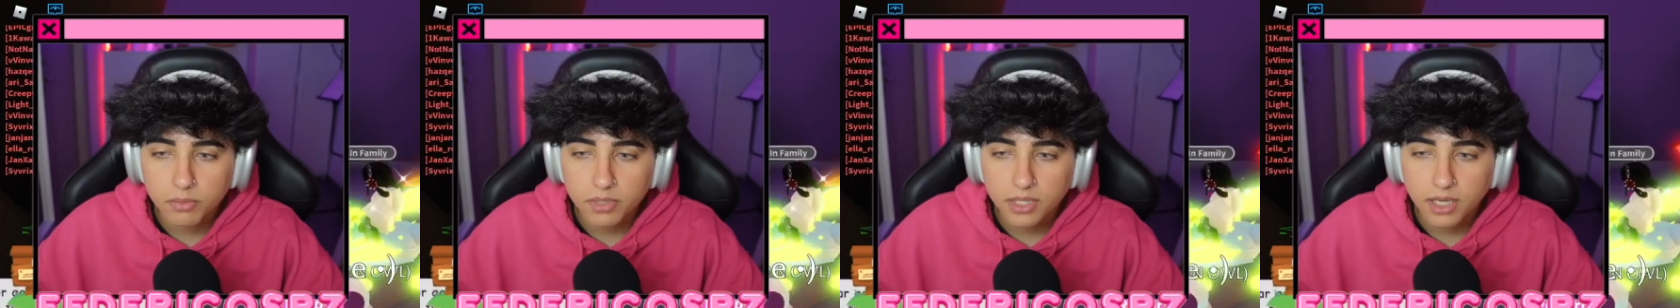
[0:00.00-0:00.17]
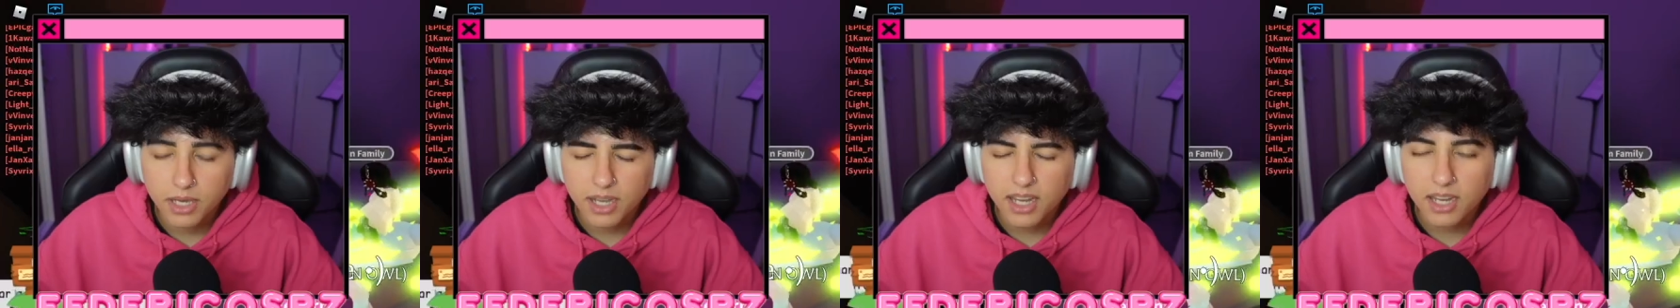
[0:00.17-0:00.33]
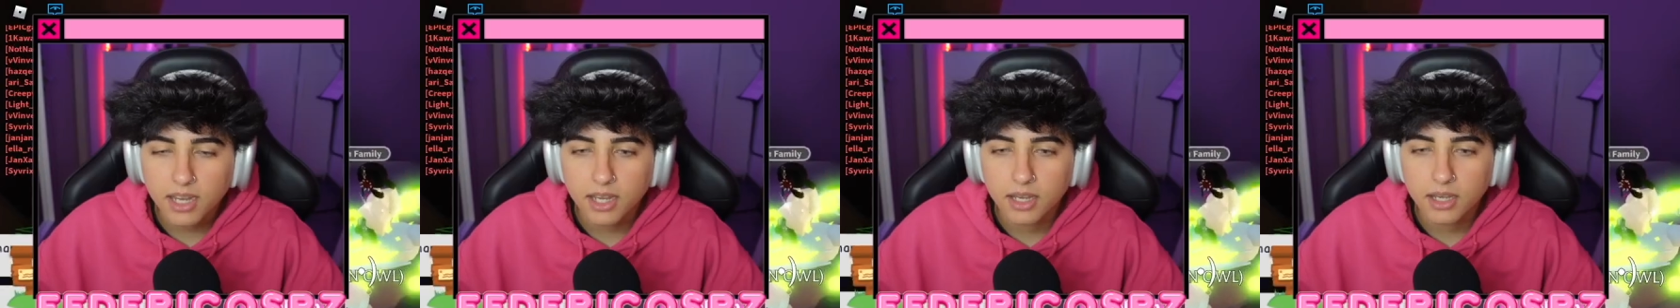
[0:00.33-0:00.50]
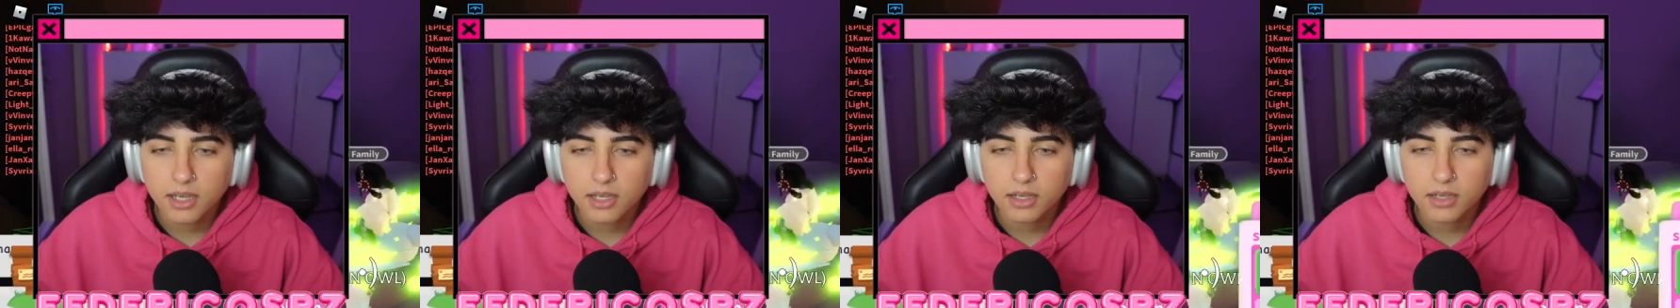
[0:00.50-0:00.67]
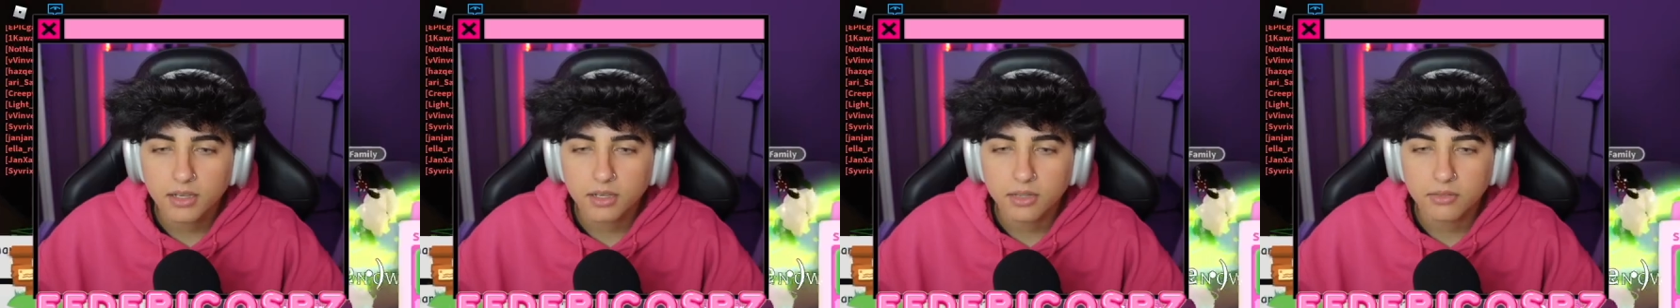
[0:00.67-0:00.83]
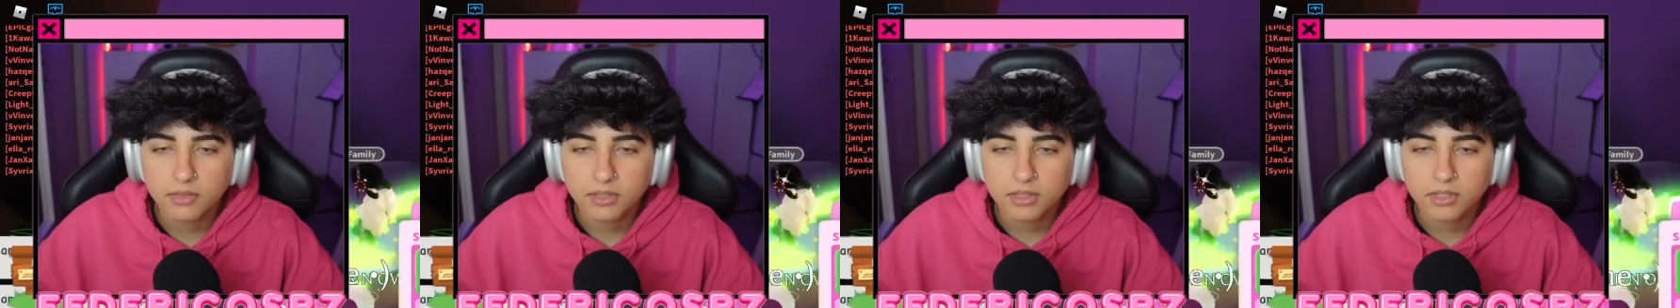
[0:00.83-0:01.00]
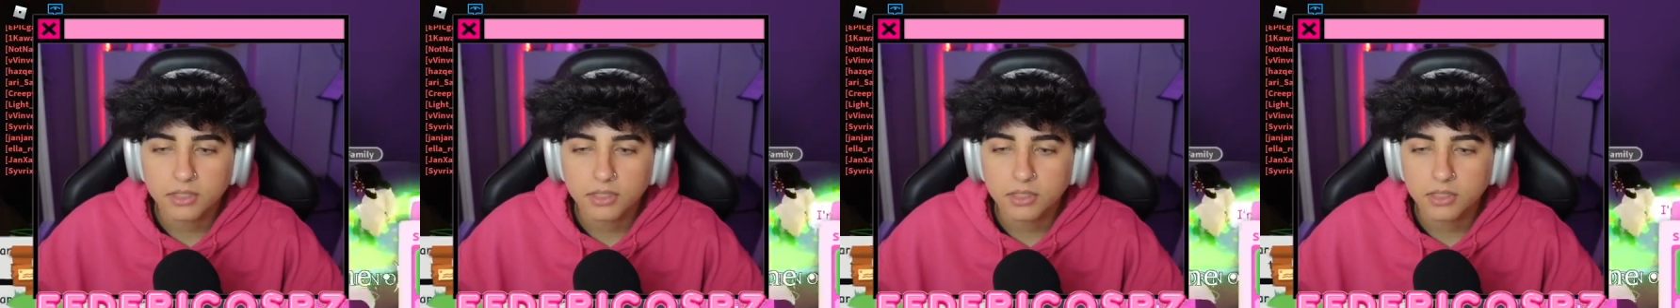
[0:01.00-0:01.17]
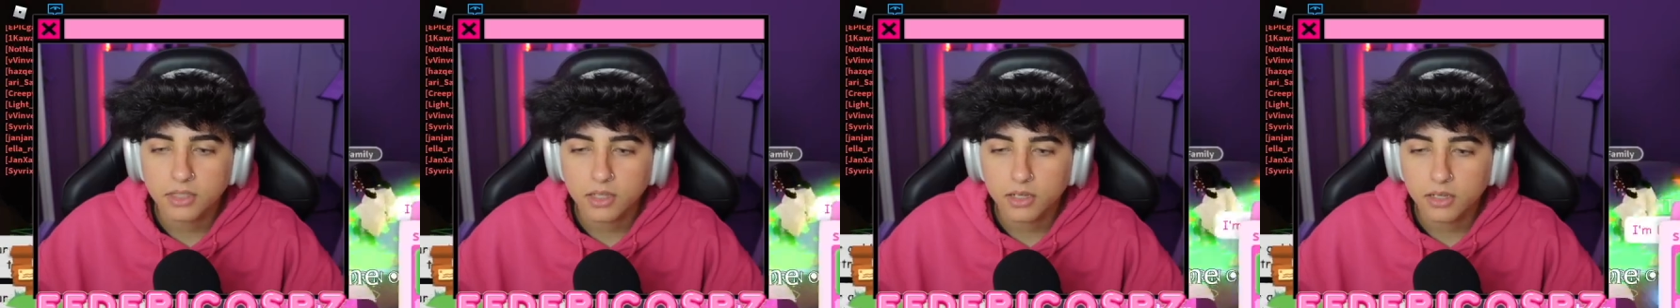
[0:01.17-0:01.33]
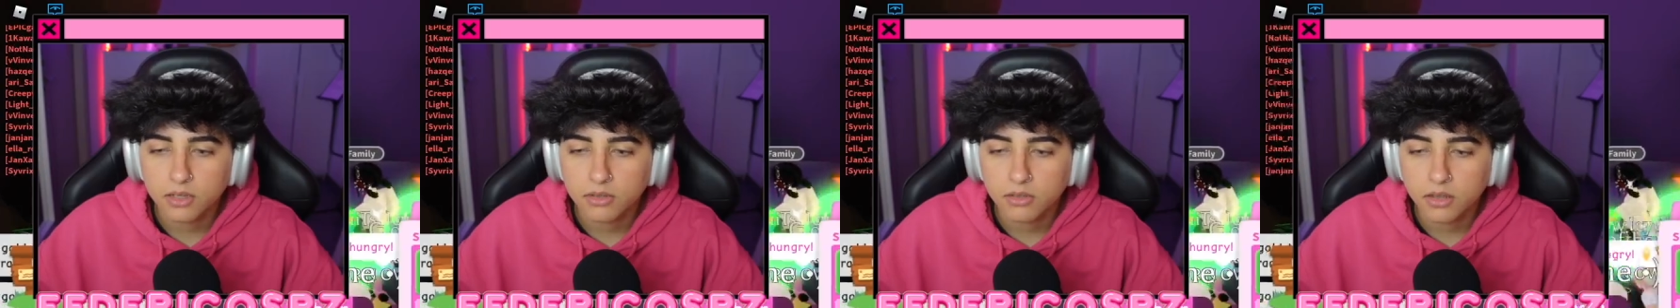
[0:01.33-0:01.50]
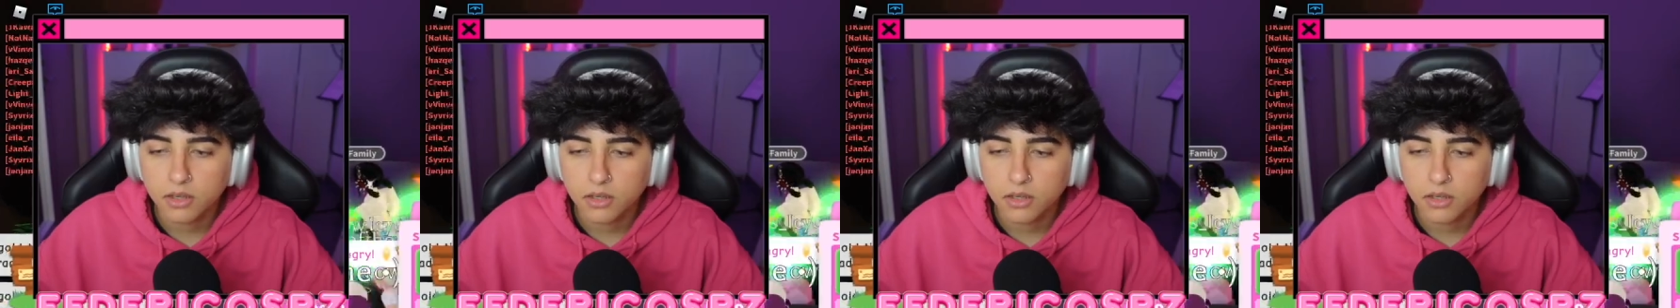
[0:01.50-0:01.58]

PH23.